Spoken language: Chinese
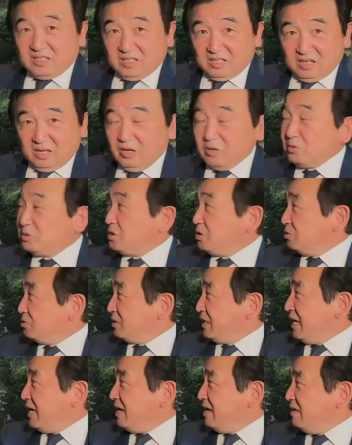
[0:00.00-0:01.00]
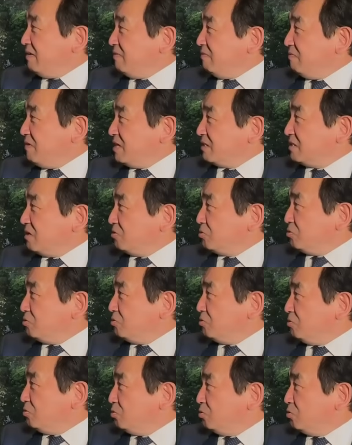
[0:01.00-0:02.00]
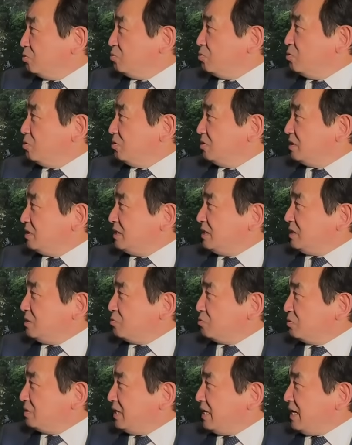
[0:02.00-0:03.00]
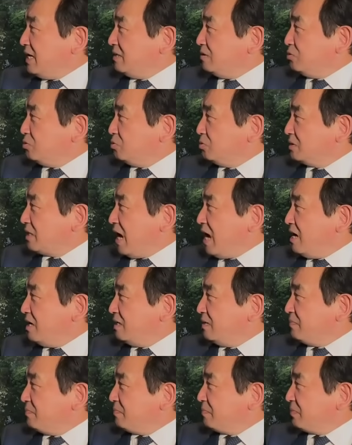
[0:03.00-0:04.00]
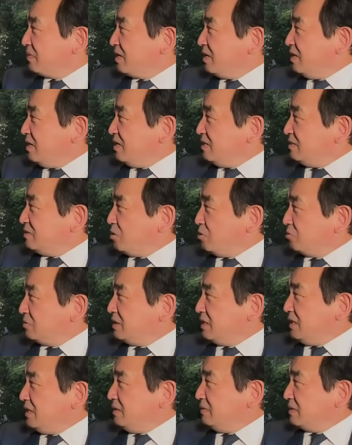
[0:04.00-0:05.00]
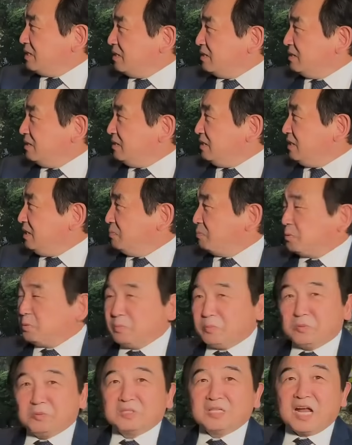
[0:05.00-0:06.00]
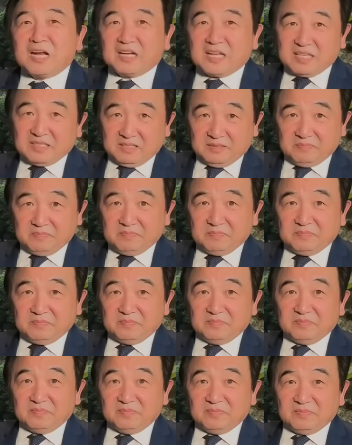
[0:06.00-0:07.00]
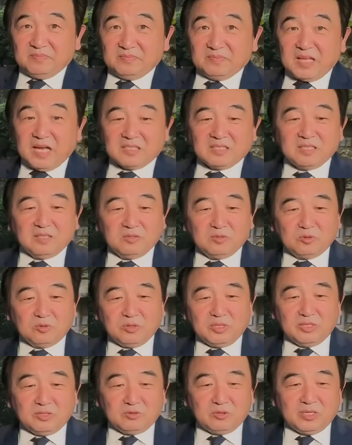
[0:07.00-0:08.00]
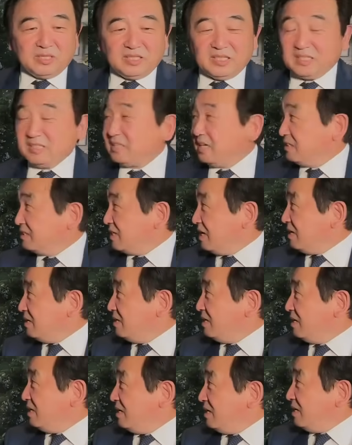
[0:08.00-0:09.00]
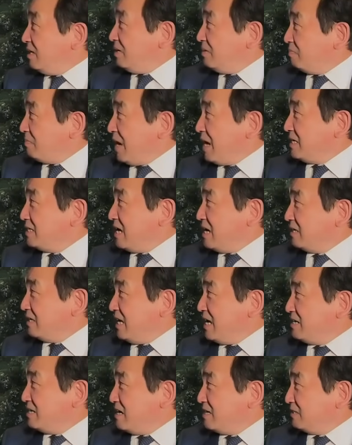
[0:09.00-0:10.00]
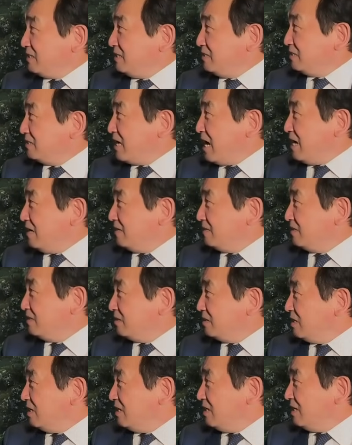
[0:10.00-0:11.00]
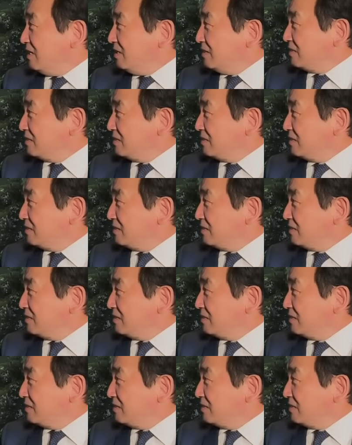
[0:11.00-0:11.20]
六九年王少军入伍，七五年入党，从底层一步步上来的，他是最最底层的，排长、连长、营长。呃，